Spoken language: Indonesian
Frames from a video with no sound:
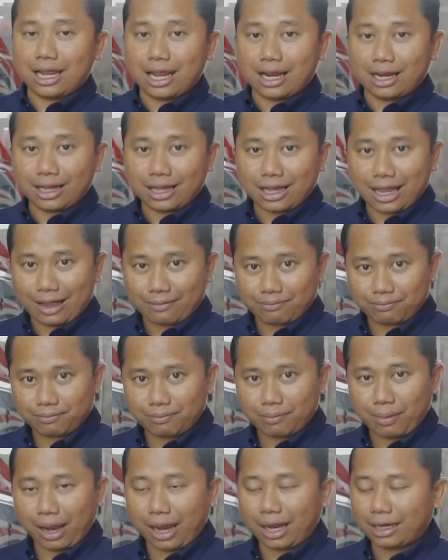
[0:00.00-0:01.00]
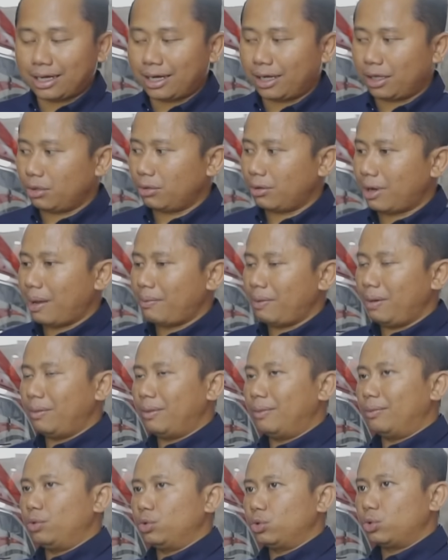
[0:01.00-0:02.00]
yang lengkap, maka dari itu kami
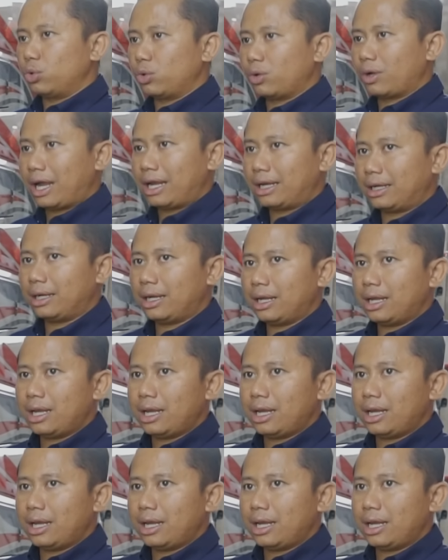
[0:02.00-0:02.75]
membutuhkan